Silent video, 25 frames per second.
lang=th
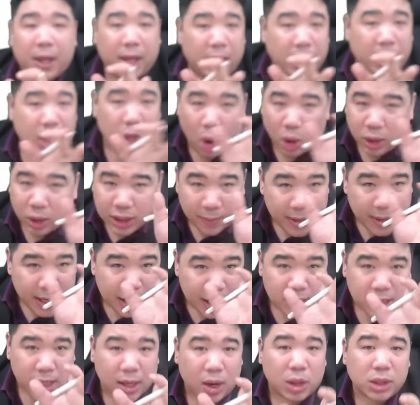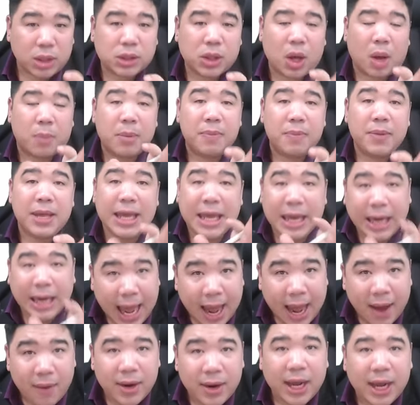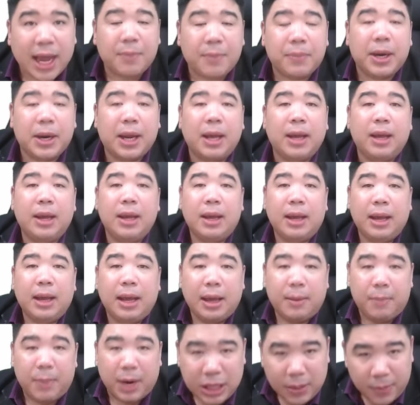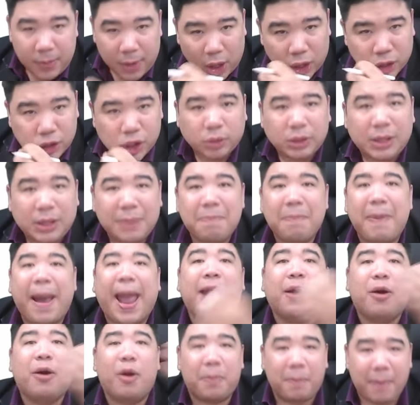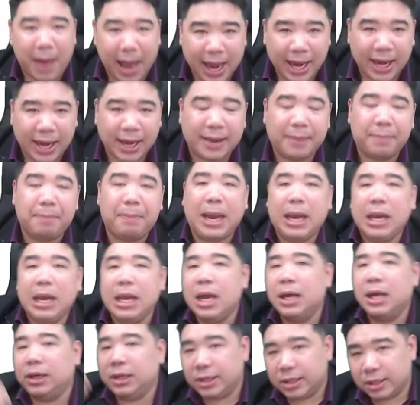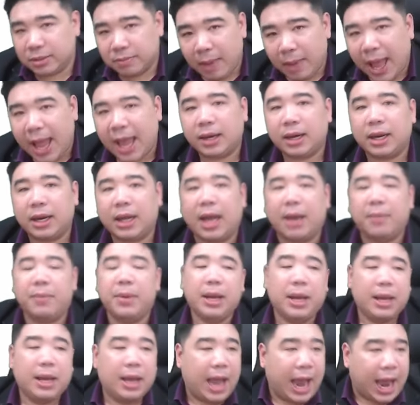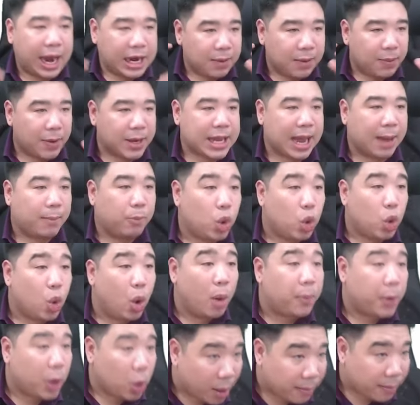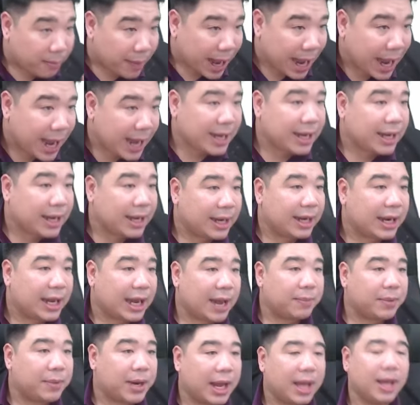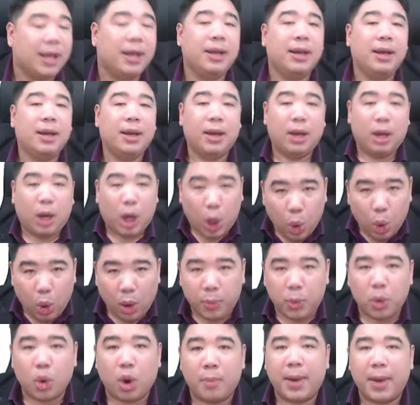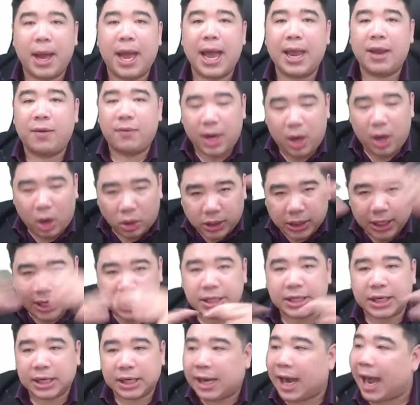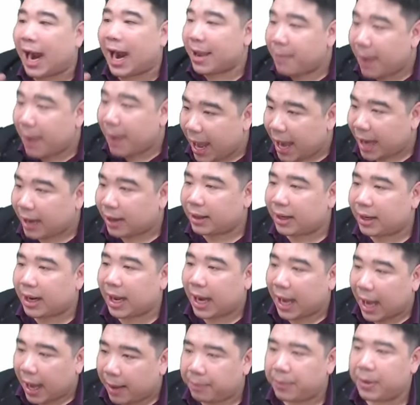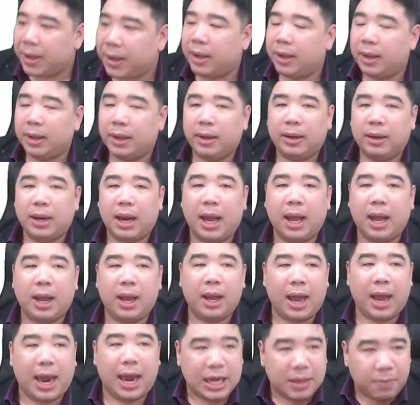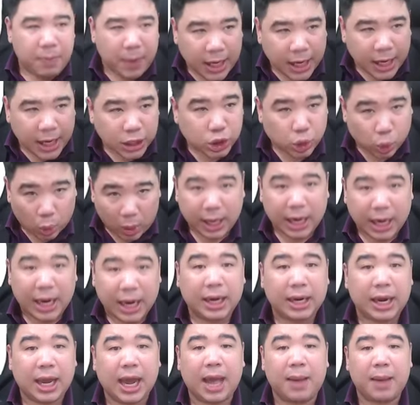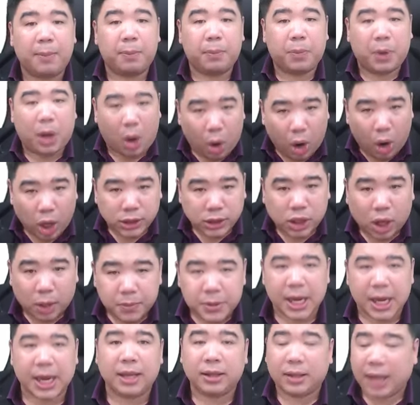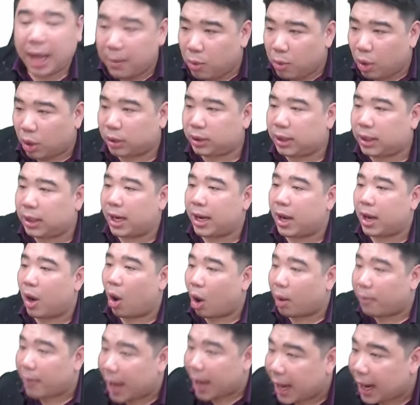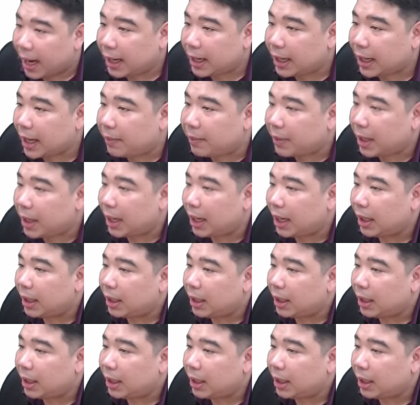น้องจะไม่ได้เจอข้อสอบแบบนี้อีกแล้วนะครับนะมันก็จะมีข้อสอบที่แปลงออกไป เป็นเรื่องอื่นบ้างนะครับ อันนี้พยายามรวบรวมมาให้นะครับนะรวบรวมมาให้ ว่าน้องจะได้เจออะไรบ้างนะครับนะอันนี้เป็นแค่ส่วนหนึ่งนะครับ ของข้อสอบจริงทั้งหมดที่เคยออกมานะครับนะ